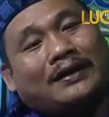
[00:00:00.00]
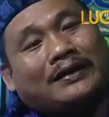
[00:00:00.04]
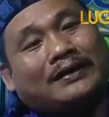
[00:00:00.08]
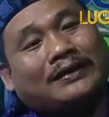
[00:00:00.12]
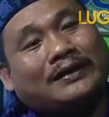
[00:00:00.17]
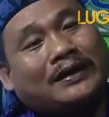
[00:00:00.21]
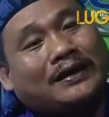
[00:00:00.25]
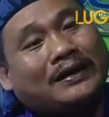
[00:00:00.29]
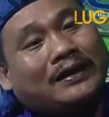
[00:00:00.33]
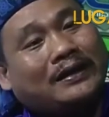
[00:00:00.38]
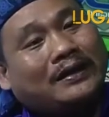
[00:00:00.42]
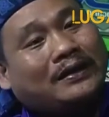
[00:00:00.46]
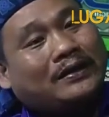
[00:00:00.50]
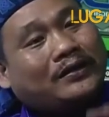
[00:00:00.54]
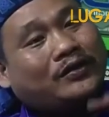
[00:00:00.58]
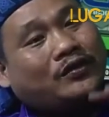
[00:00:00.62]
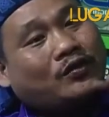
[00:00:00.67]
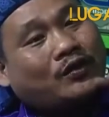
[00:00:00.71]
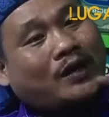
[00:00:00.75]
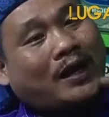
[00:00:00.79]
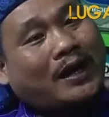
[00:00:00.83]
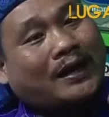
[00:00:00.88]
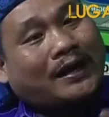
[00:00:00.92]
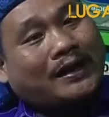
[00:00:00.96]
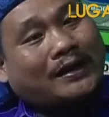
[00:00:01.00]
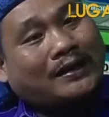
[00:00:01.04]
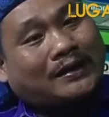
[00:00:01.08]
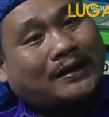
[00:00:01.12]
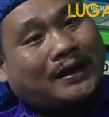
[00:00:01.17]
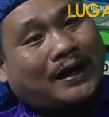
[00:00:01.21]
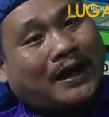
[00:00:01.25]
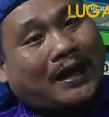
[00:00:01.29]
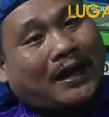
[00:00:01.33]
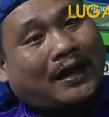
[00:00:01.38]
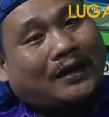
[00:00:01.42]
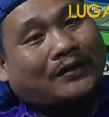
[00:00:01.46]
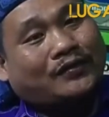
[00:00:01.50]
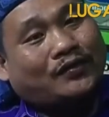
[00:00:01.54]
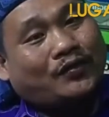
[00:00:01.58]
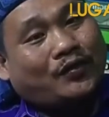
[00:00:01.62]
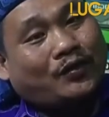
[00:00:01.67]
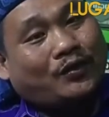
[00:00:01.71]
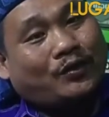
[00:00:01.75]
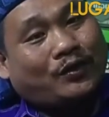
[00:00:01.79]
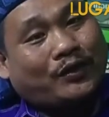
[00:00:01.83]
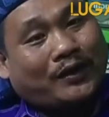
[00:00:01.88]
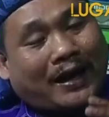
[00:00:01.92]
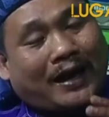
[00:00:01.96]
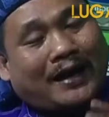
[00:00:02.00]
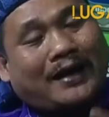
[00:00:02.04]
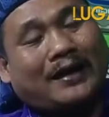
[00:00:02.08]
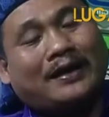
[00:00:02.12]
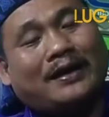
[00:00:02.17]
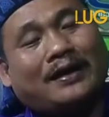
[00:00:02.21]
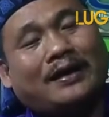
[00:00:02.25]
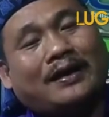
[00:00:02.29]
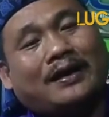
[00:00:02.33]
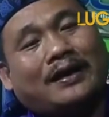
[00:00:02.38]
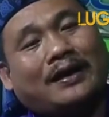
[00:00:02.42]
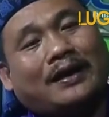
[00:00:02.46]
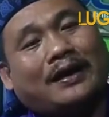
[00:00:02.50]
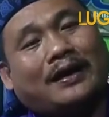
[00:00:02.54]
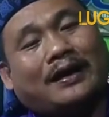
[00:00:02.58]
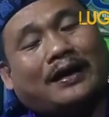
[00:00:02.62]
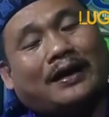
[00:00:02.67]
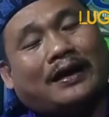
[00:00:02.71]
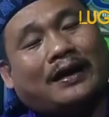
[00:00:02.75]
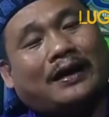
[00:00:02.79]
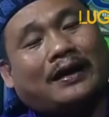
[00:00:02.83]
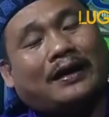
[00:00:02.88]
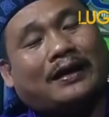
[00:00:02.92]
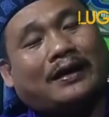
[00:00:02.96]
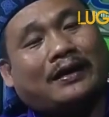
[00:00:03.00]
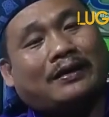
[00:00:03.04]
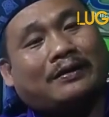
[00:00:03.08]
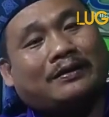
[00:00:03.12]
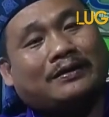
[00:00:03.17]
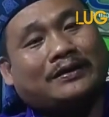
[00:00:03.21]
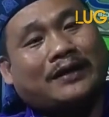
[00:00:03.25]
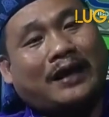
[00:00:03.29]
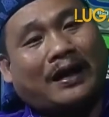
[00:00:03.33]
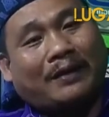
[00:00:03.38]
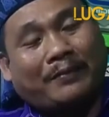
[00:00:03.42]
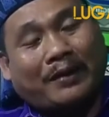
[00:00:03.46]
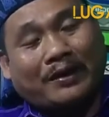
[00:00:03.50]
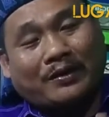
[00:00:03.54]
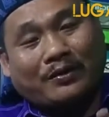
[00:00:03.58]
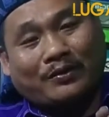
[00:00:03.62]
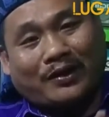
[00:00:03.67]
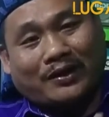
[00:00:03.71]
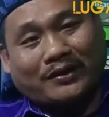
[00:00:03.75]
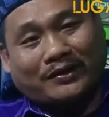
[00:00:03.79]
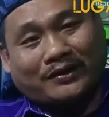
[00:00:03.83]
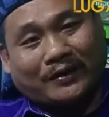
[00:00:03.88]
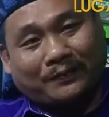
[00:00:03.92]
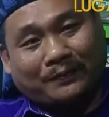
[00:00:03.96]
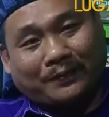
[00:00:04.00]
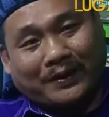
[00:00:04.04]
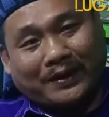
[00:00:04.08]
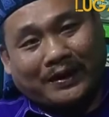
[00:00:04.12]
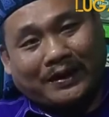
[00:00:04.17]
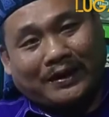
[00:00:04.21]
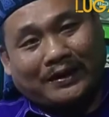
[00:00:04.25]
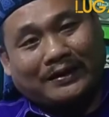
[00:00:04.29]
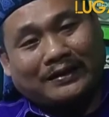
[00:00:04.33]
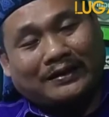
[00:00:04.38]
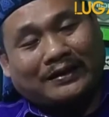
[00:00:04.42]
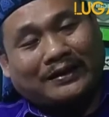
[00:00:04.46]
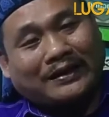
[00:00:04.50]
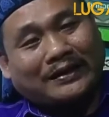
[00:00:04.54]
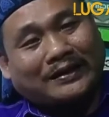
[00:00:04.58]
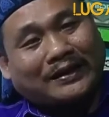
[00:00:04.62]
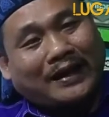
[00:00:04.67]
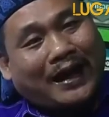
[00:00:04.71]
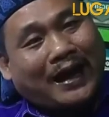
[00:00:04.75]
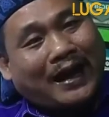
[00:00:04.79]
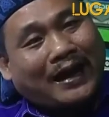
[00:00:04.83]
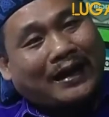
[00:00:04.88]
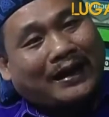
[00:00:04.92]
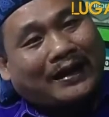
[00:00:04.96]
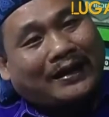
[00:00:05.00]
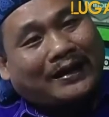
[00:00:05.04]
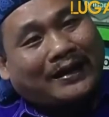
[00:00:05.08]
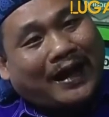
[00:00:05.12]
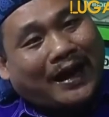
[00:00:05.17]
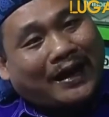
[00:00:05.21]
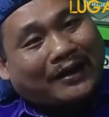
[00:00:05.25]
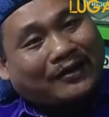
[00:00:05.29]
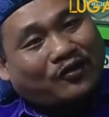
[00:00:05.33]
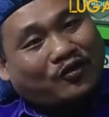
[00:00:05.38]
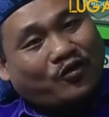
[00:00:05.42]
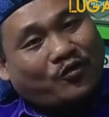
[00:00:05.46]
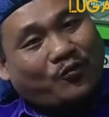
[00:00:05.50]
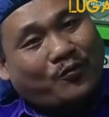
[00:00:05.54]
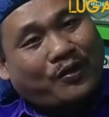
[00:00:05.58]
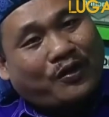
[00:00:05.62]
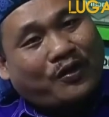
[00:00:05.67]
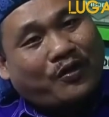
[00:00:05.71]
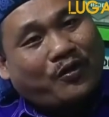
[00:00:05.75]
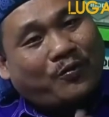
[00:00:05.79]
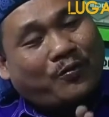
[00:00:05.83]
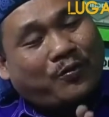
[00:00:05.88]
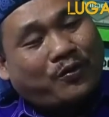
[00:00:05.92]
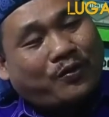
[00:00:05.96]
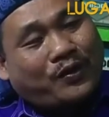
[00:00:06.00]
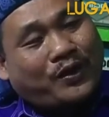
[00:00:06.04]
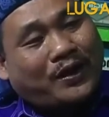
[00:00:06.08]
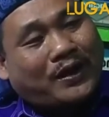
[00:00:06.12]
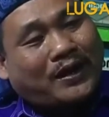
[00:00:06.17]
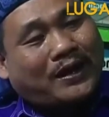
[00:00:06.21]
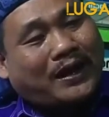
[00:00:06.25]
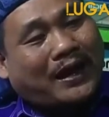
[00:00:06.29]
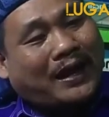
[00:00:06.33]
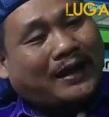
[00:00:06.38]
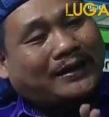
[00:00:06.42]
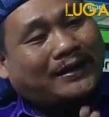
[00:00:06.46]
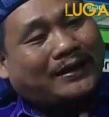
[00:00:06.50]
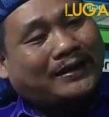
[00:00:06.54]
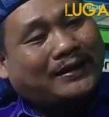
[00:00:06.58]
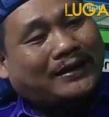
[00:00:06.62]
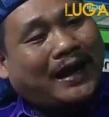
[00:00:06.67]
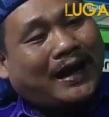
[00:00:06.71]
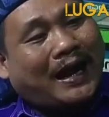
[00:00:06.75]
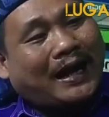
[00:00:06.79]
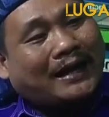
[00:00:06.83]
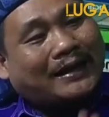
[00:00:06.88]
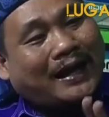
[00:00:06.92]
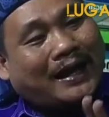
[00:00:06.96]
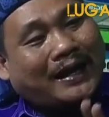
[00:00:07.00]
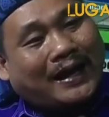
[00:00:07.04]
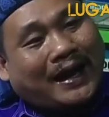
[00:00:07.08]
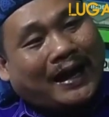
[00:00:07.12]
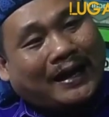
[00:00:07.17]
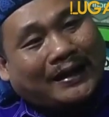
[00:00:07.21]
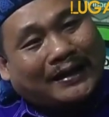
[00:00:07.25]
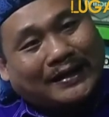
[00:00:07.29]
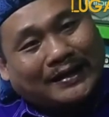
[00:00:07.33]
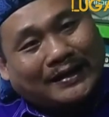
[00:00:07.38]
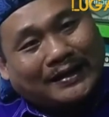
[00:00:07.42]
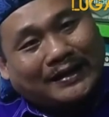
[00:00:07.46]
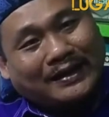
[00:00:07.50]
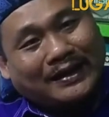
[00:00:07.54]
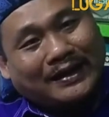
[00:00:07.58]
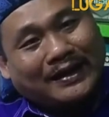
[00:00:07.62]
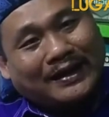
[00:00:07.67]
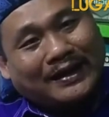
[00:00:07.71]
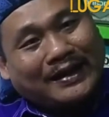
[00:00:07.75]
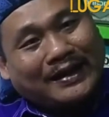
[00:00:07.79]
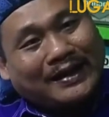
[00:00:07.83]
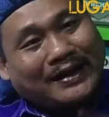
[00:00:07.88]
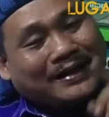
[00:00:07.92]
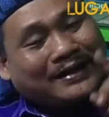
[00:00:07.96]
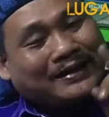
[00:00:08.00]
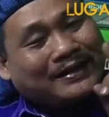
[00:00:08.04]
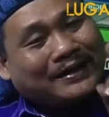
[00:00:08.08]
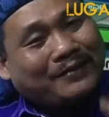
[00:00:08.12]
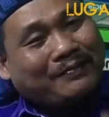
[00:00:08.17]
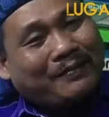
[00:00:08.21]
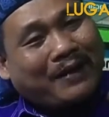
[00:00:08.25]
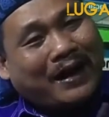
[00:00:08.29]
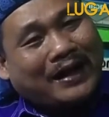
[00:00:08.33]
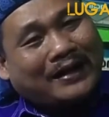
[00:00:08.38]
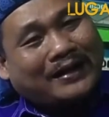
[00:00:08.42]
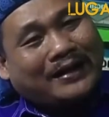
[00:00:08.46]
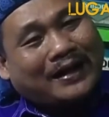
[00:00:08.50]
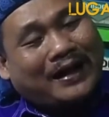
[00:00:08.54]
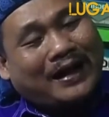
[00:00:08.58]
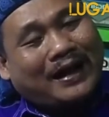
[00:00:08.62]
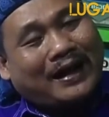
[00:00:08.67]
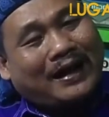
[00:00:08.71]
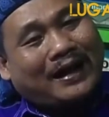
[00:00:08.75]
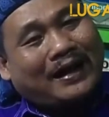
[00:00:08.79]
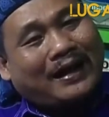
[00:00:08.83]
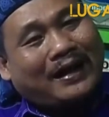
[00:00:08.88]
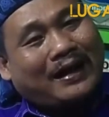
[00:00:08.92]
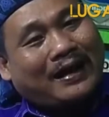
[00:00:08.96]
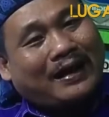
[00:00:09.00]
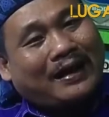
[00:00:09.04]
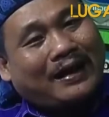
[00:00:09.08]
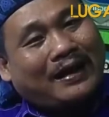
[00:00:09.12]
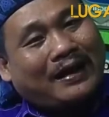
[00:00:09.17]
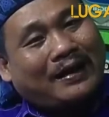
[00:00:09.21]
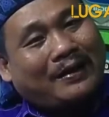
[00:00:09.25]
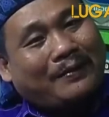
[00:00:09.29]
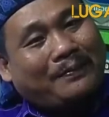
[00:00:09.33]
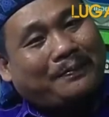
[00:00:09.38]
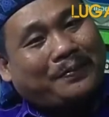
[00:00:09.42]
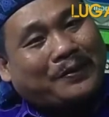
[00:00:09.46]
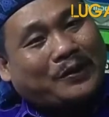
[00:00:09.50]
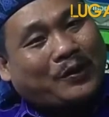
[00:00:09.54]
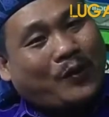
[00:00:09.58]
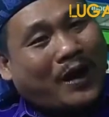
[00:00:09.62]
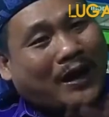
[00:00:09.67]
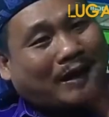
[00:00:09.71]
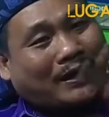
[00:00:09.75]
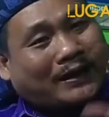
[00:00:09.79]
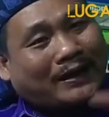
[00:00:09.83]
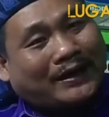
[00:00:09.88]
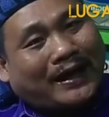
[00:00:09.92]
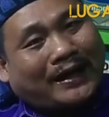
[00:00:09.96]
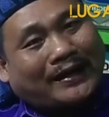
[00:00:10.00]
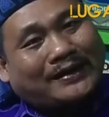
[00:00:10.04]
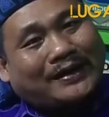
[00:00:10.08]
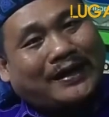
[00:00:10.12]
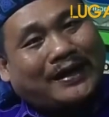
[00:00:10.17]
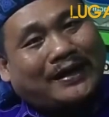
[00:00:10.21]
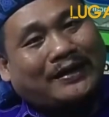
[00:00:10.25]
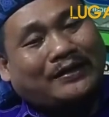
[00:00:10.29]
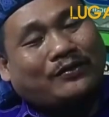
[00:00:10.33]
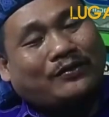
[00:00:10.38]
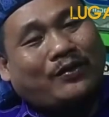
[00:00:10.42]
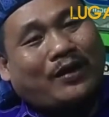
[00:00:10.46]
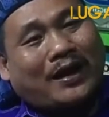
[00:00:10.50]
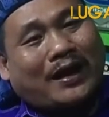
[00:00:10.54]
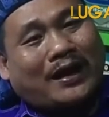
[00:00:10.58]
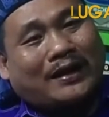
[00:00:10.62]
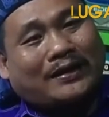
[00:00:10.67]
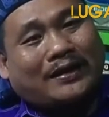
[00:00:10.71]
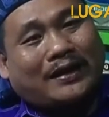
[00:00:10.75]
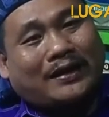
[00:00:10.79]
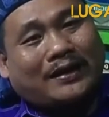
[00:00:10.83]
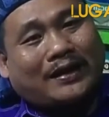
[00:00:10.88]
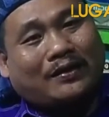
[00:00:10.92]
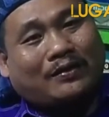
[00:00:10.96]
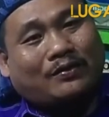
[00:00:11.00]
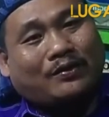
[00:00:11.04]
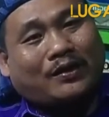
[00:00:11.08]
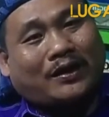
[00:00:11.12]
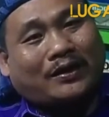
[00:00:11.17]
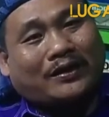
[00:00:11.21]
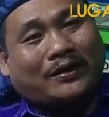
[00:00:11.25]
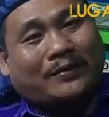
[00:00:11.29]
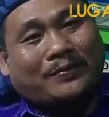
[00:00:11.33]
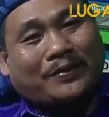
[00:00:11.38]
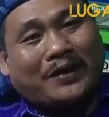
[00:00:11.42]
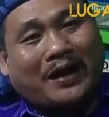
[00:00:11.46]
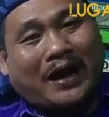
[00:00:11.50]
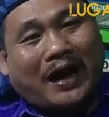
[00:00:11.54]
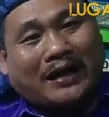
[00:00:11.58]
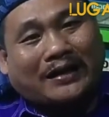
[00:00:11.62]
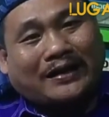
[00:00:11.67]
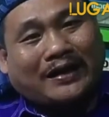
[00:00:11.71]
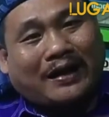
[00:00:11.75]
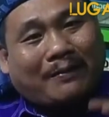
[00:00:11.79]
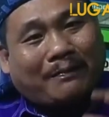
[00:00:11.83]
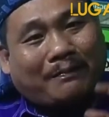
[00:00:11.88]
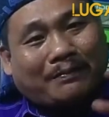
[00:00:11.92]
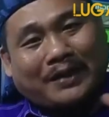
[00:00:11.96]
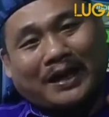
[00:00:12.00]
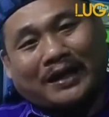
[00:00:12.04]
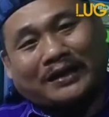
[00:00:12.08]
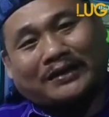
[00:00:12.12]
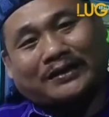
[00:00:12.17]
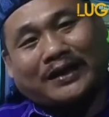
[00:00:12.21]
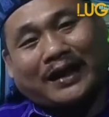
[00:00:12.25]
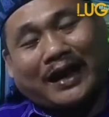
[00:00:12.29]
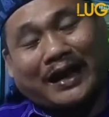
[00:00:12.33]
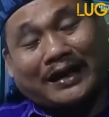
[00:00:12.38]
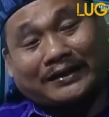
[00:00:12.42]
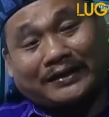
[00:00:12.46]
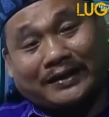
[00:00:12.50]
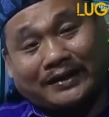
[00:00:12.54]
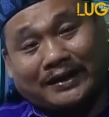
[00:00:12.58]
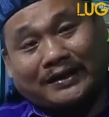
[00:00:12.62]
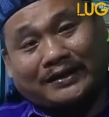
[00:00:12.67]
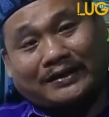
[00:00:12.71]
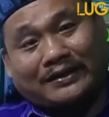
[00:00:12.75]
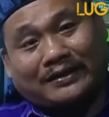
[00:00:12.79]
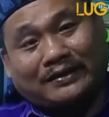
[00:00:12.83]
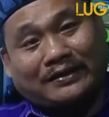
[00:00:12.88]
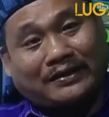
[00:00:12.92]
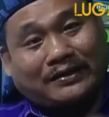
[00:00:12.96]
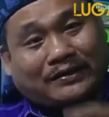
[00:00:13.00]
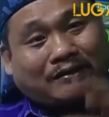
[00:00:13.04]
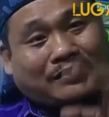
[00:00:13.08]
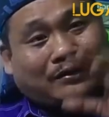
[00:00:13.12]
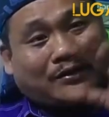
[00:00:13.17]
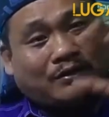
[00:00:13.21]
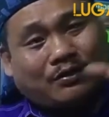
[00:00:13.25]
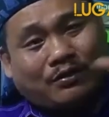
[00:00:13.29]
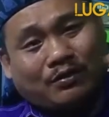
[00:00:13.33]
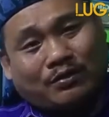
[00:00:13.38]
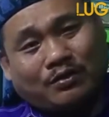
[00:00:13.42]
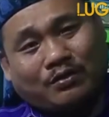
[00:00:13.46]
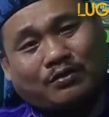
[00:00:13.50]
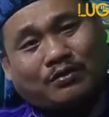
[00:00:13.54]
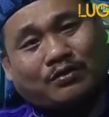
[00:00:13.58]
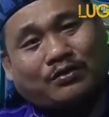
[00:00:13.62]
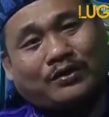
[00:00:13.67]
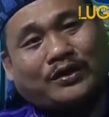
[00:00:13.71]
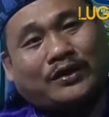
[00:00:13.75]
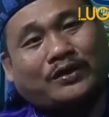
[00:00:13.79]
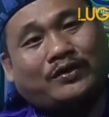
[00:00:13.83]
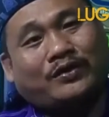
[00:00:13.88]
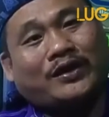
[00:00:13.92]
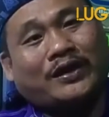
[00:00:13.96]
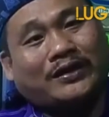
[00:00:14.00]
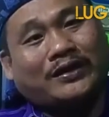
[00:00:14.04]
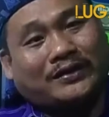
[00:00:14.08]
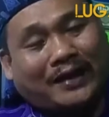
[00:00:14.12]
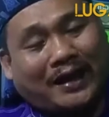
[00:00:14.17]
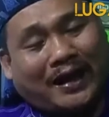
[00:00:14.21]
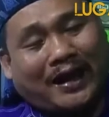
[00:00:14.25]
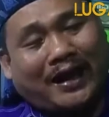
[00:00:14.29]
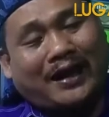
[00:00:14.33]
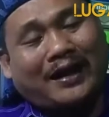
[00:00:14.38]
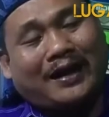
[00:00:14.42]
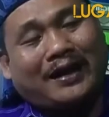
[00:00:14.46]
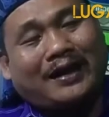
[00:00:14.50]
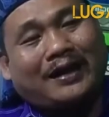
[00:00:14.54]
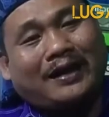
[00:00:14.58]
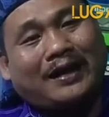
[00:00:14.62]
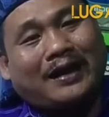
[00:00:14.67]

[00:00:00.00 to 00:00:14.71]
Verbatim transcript: di Surakarta Solo ya Nah, sahabat Lugas TV, kita akan langsung menghubungi Adinda Handayani di mana uh, perwakilannya itu adalah kurang lebih 16 atlet di seluruh Indonesia.